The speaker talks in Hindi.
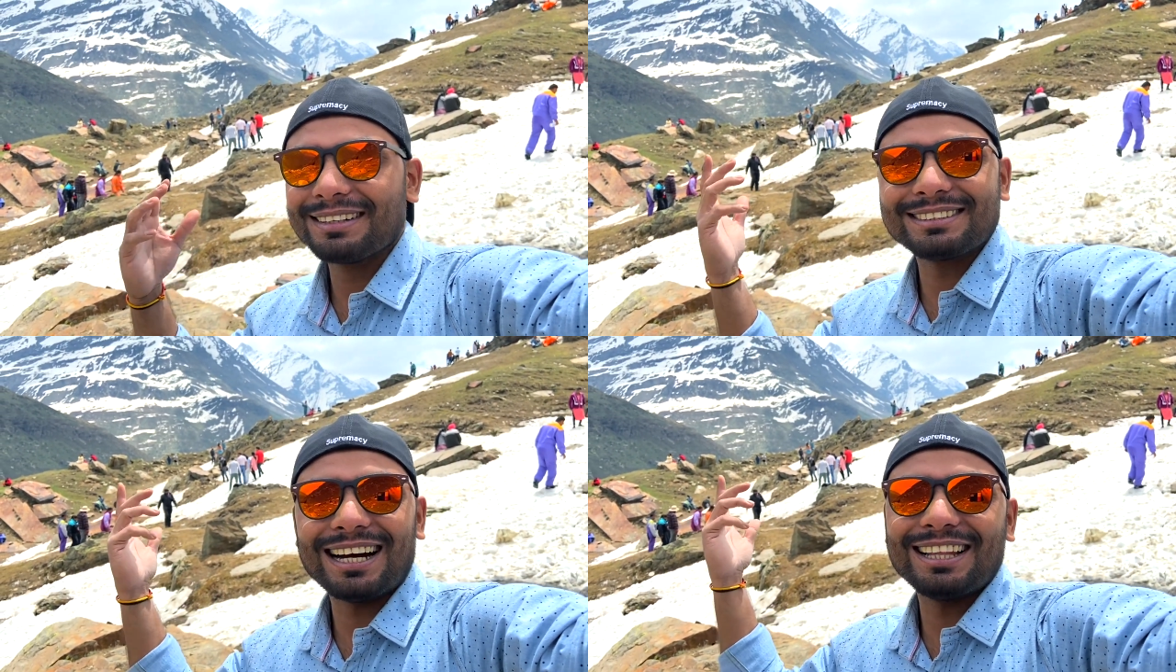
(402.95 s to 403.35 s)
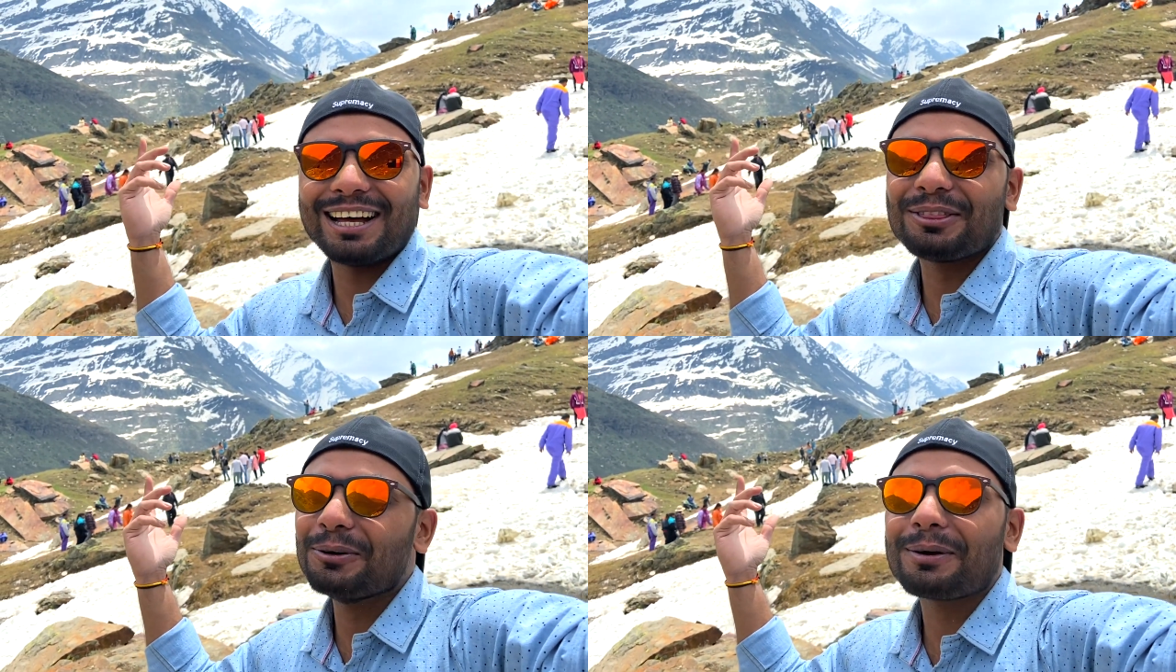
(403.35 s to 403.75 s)

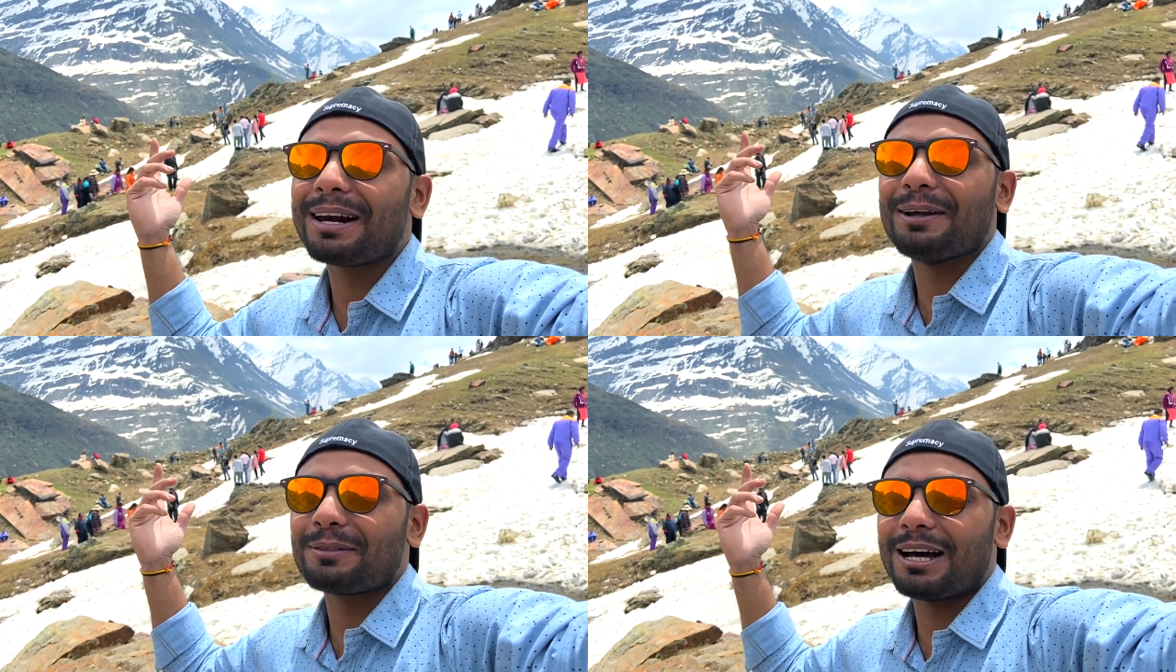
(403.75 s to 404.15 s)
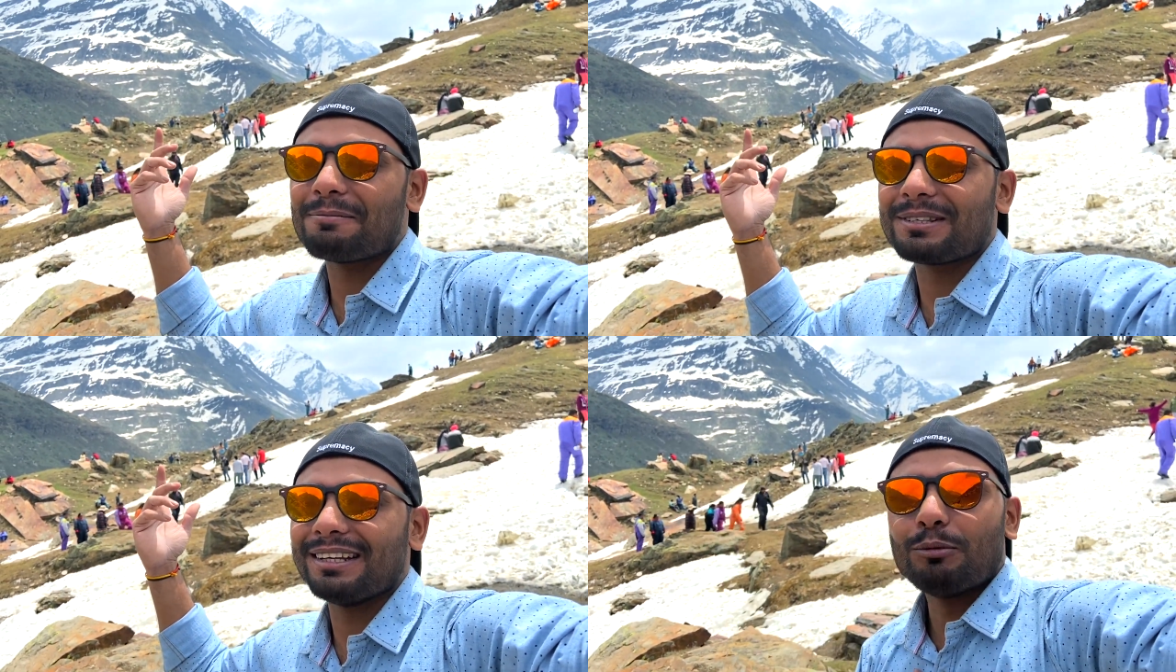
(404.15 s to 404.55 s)
ज़्यादा दूर नहीं होता
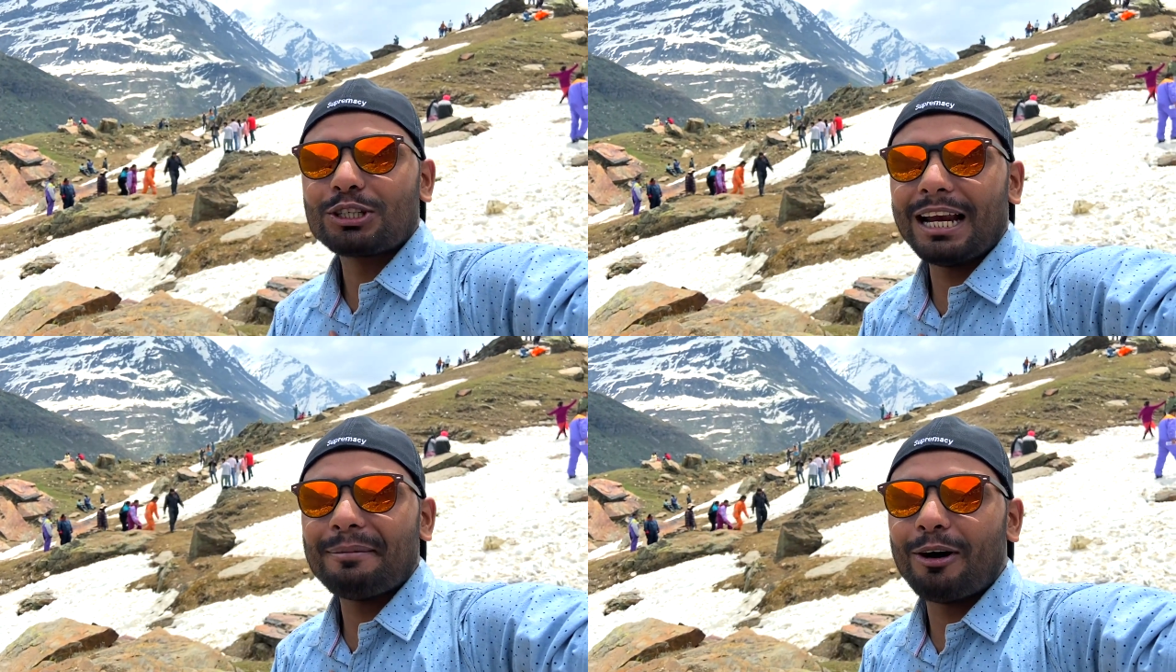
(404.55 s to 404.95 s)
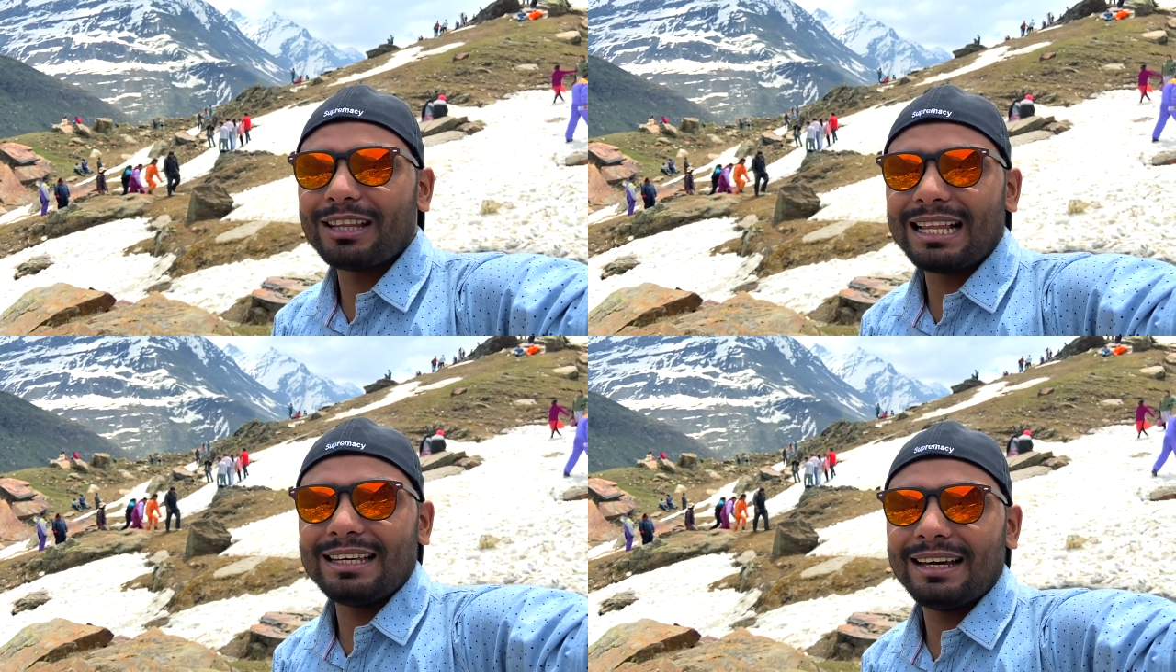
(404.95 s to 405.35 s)
आपसे मुश्किलें
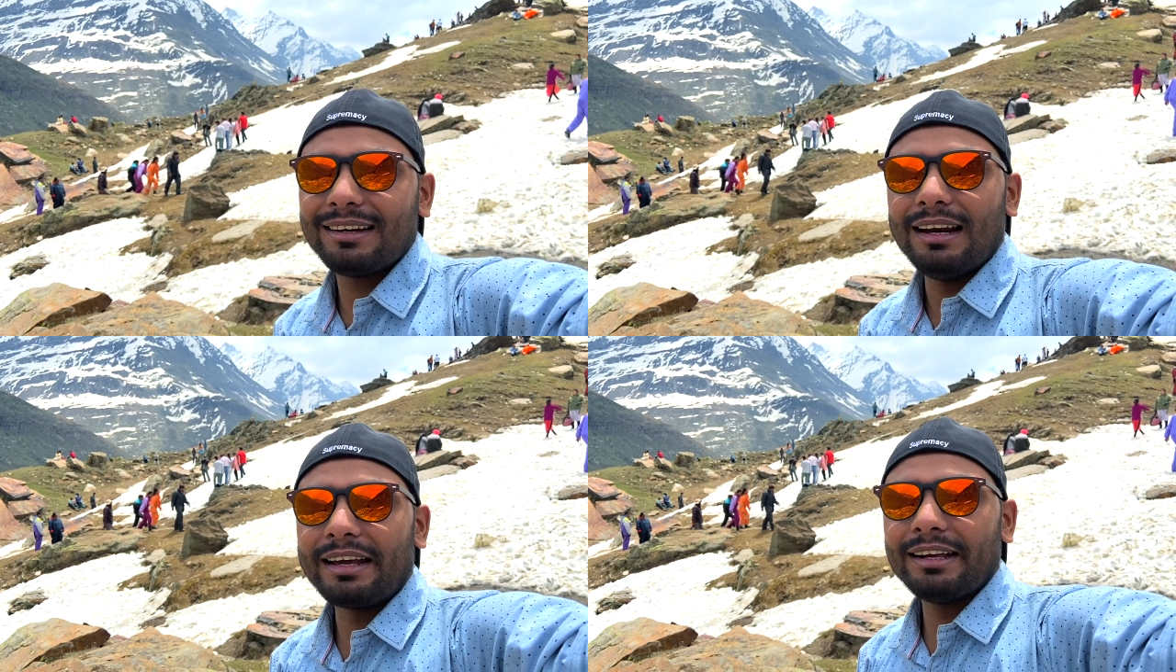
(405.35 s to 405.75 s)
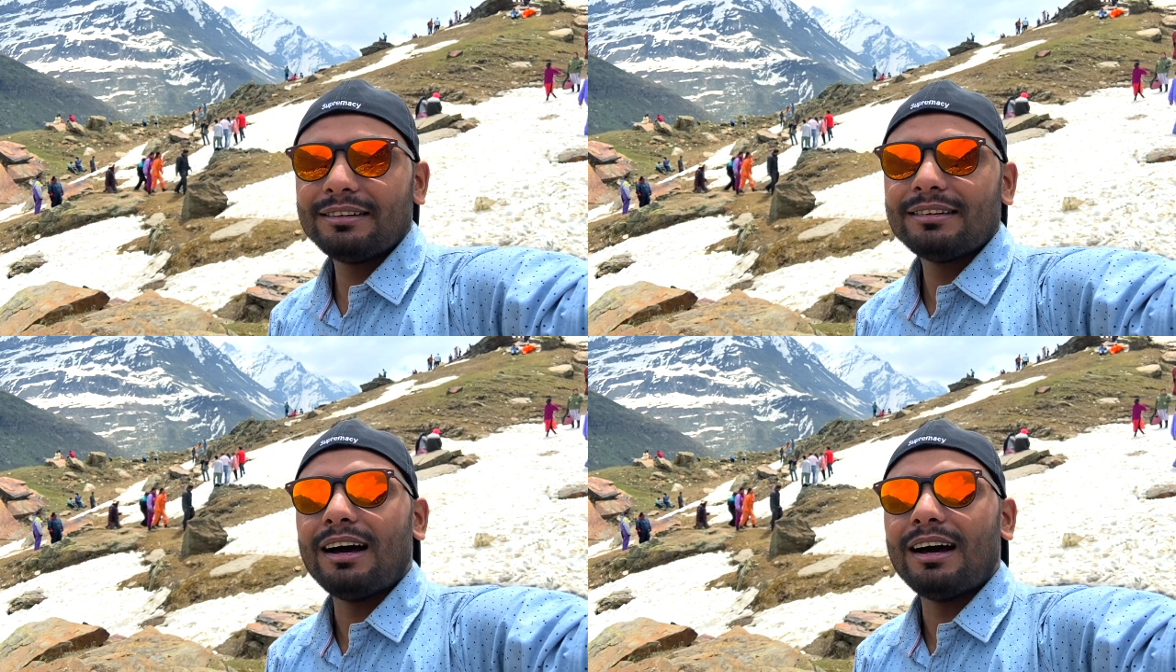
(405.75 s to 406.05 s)
बहुत आती हैं लेकिन